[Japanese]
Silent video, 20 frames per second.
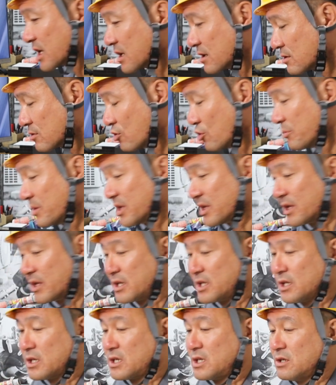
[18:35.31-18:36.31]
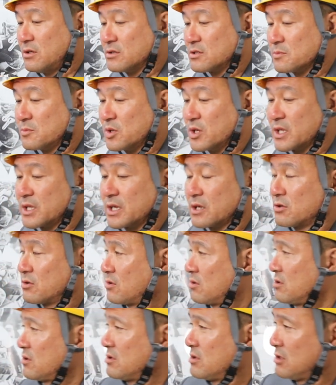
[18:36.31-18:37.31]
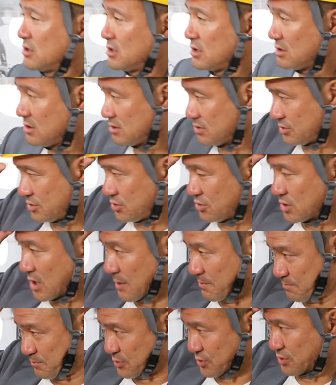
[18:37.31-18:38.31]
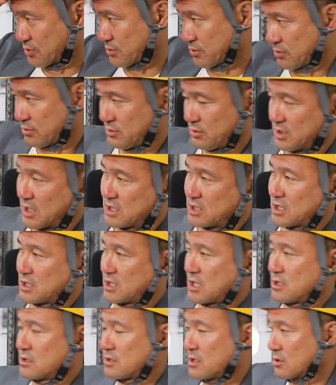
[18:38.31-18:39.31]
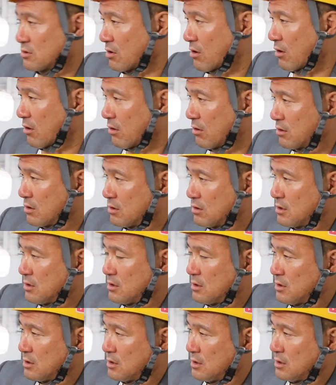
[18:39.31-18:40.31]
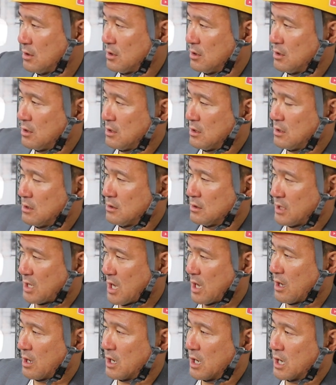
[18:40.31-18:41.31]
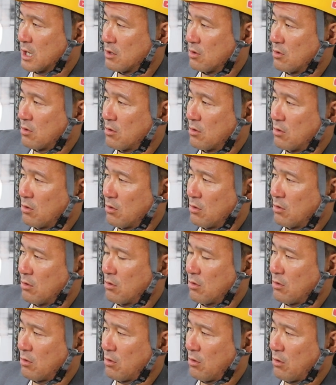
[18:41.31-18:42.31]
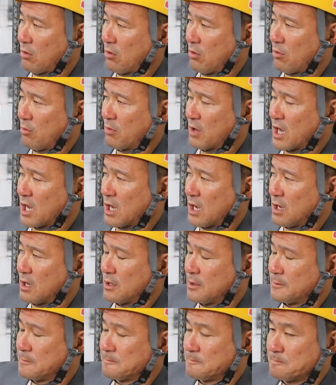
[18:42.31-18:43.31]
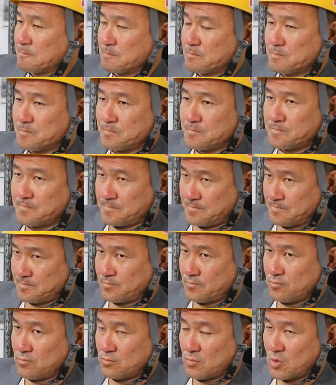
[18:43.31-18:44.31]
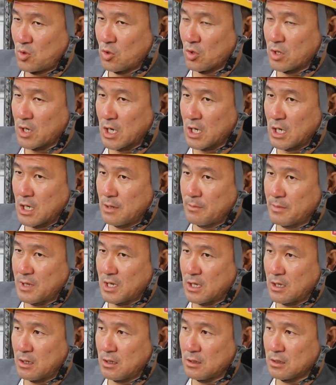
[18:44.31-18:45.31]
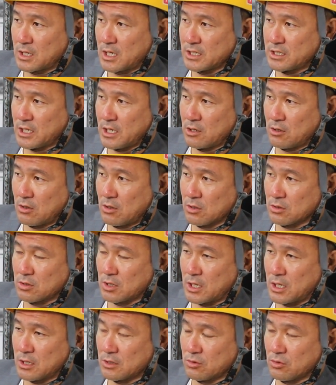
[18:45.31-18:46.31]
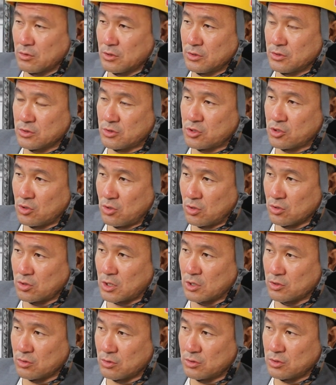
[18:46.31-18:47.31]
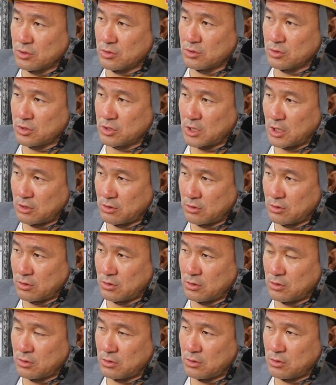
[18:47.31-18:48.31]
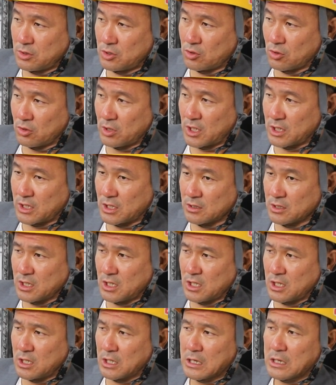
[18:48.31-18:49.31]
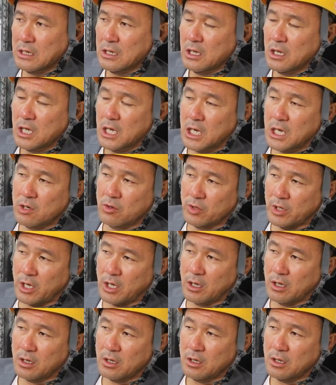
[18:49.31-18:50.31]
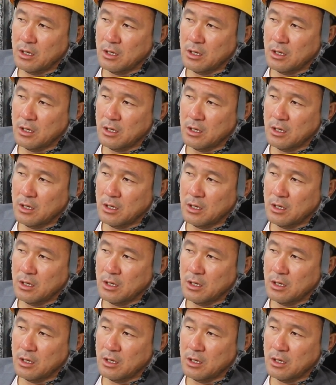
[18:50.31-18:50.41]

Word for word: ねごめんねき切るつもりだったけど18分になっちゃったんですけどねあのー、まあうんこれからまあ会社やろうとか独立しようとか独立してる人の方であのね